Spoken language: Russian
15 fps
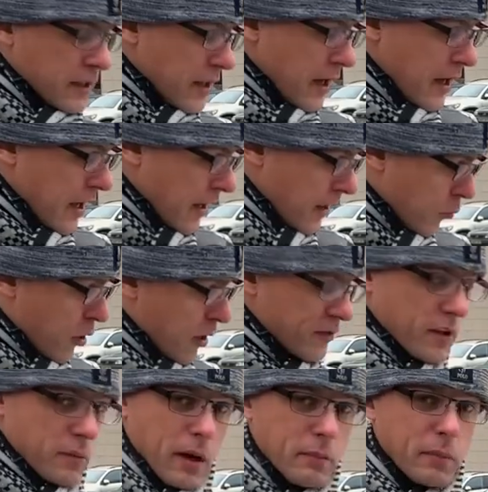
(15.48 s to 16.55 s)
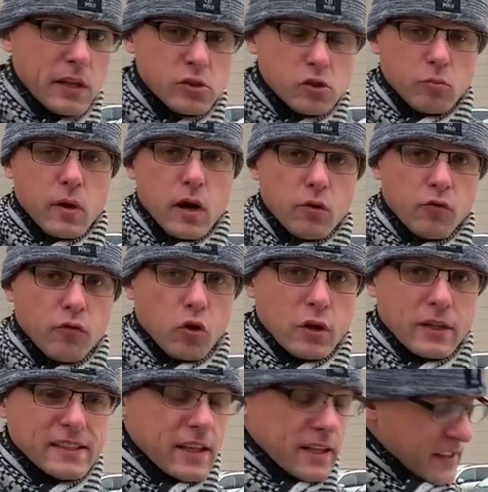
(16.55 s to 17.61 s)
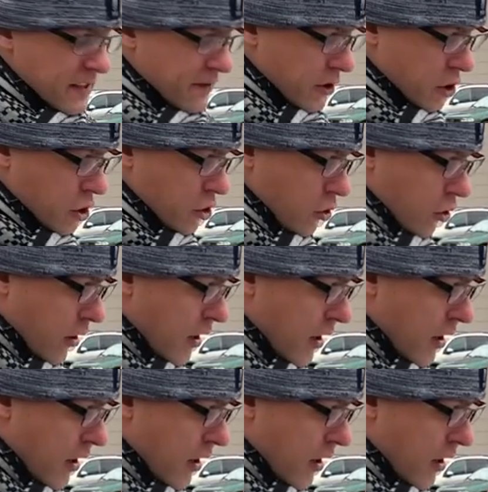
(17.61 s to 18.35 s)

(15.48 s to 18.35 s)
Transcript: На мой автомобиль Subaru Forester совершено